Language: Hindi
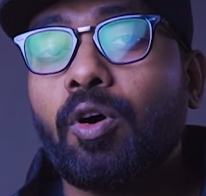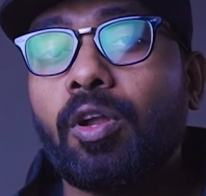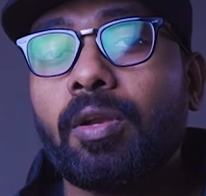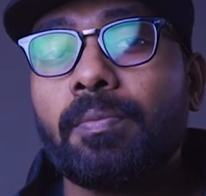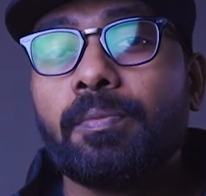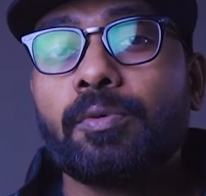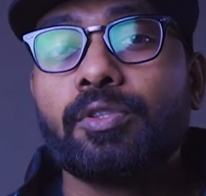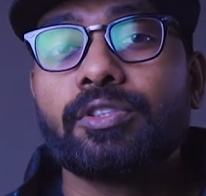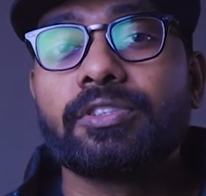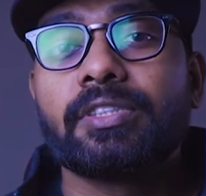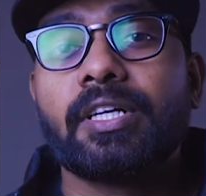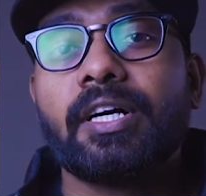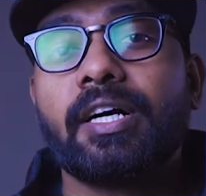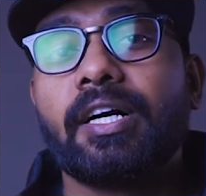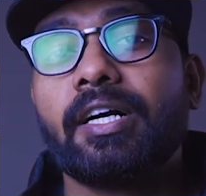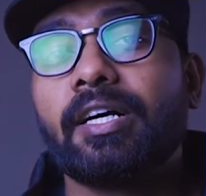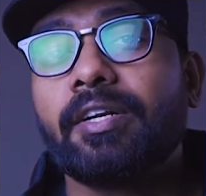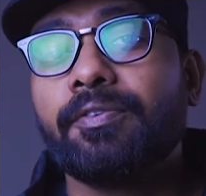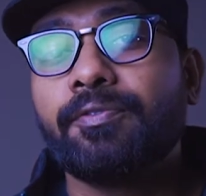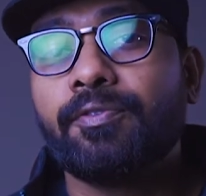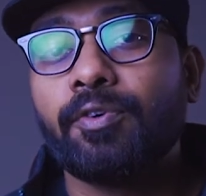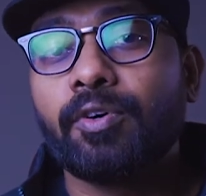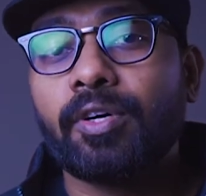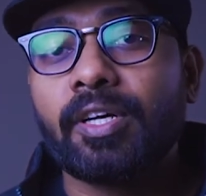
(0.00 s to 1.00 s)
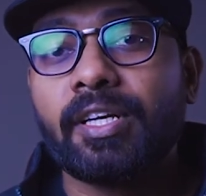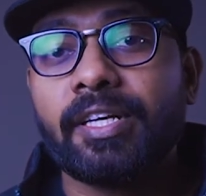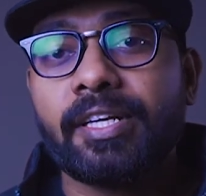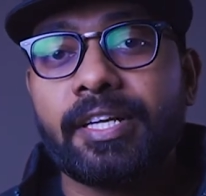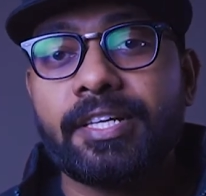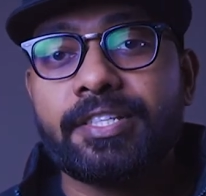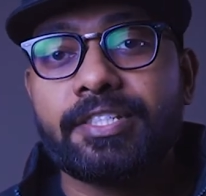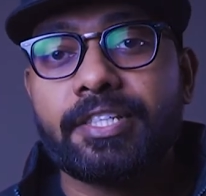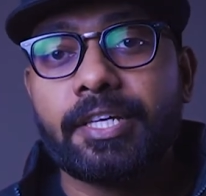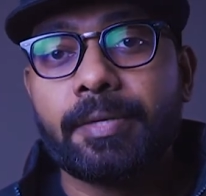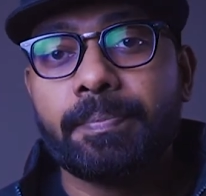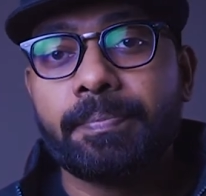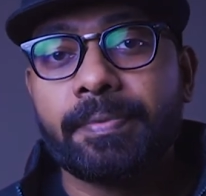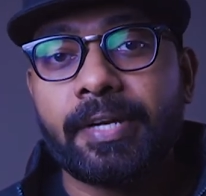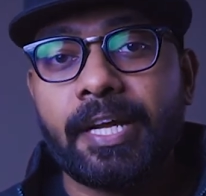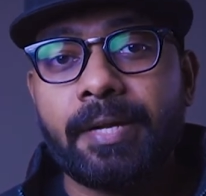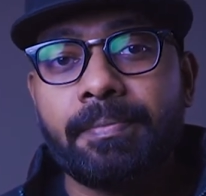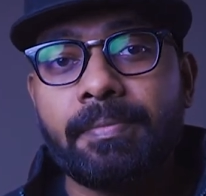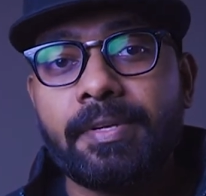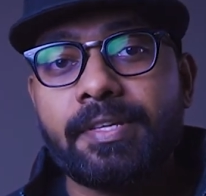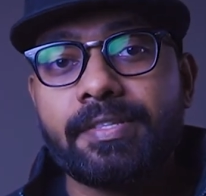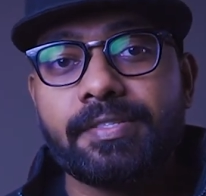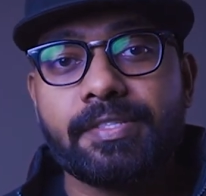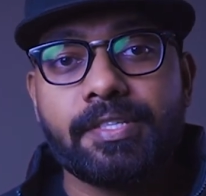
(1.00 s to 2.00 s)
ऑलमोस्ट हर फोकल रेंज के
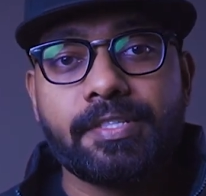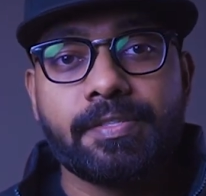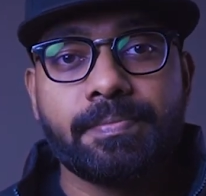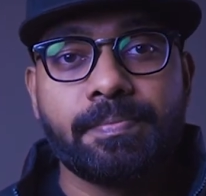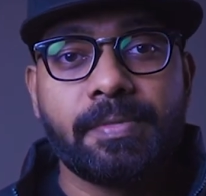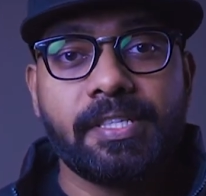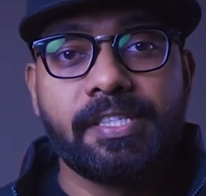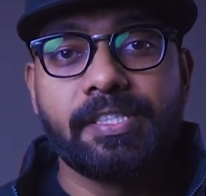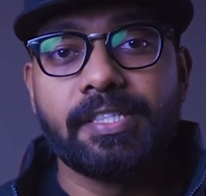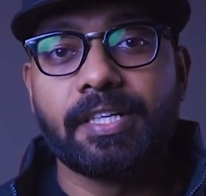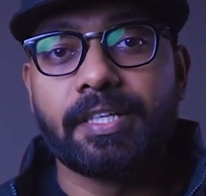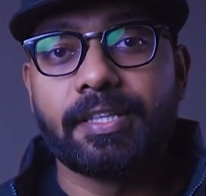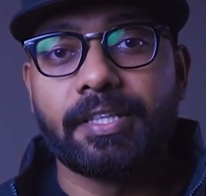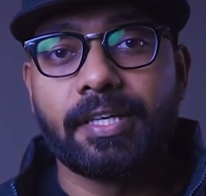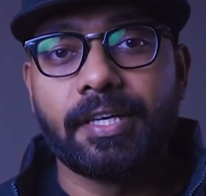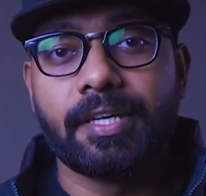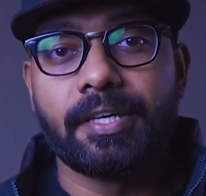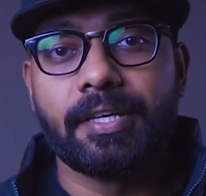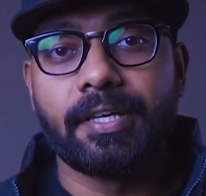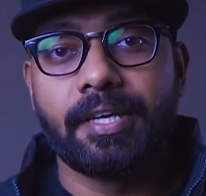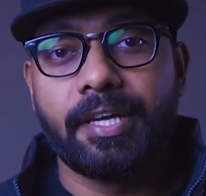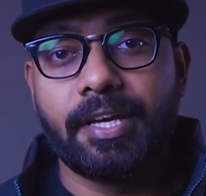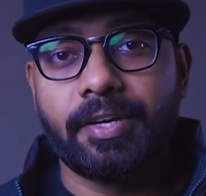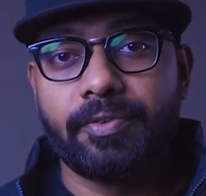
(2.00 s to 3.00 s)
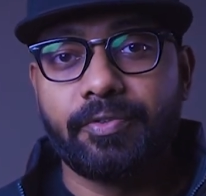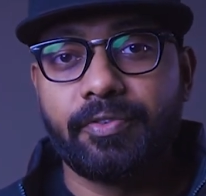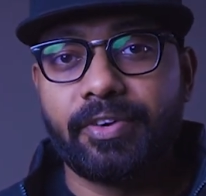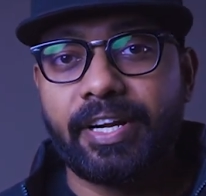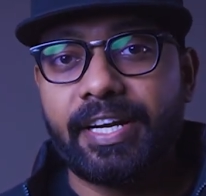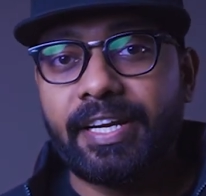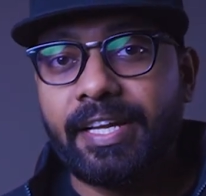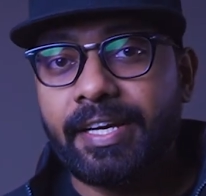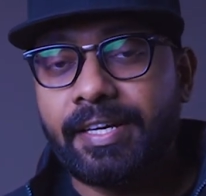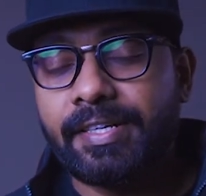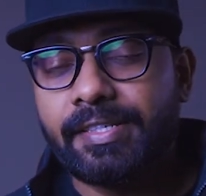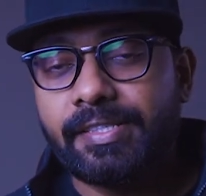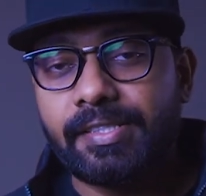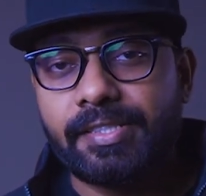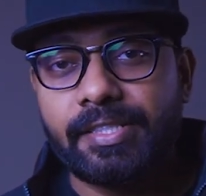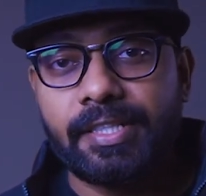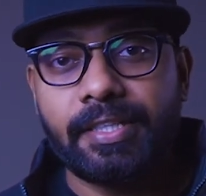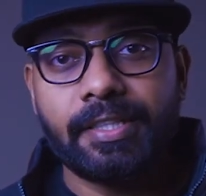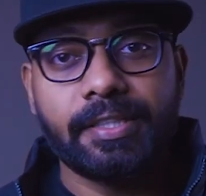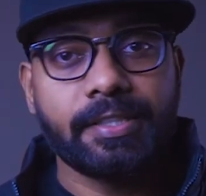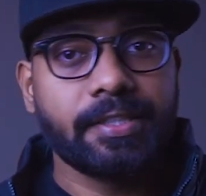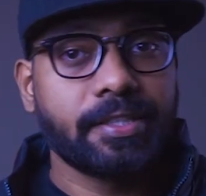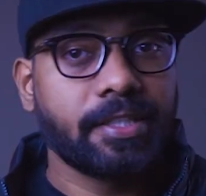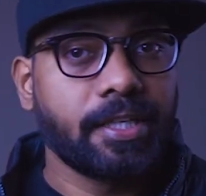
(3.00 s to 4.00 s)
प्राइम लेंसेज मिल जाते हैं एक वाइड एंगल से
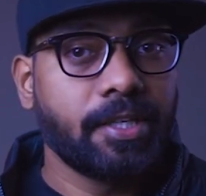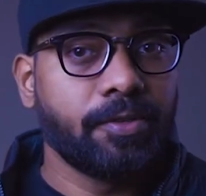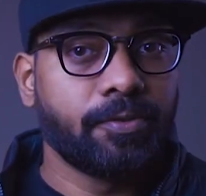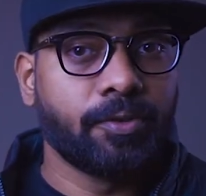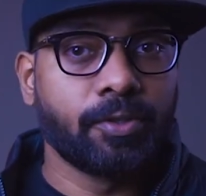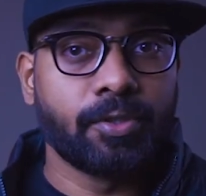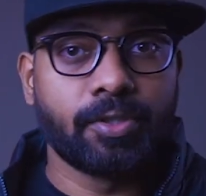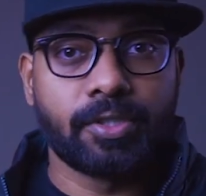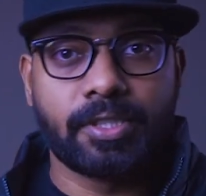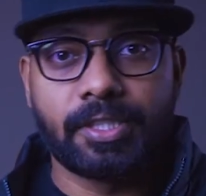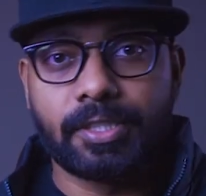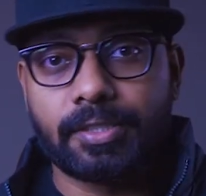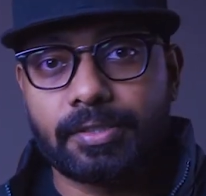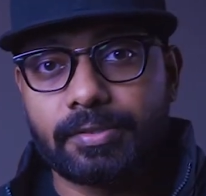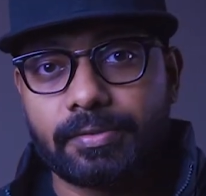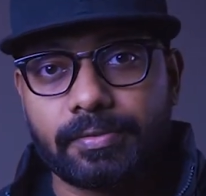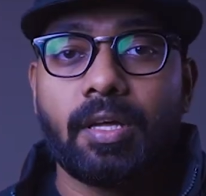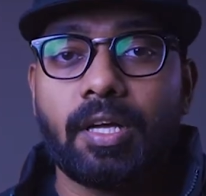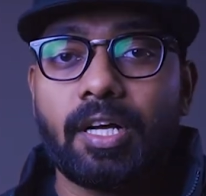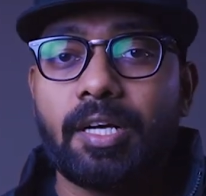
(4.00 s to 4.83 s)
टेलीफोटो तक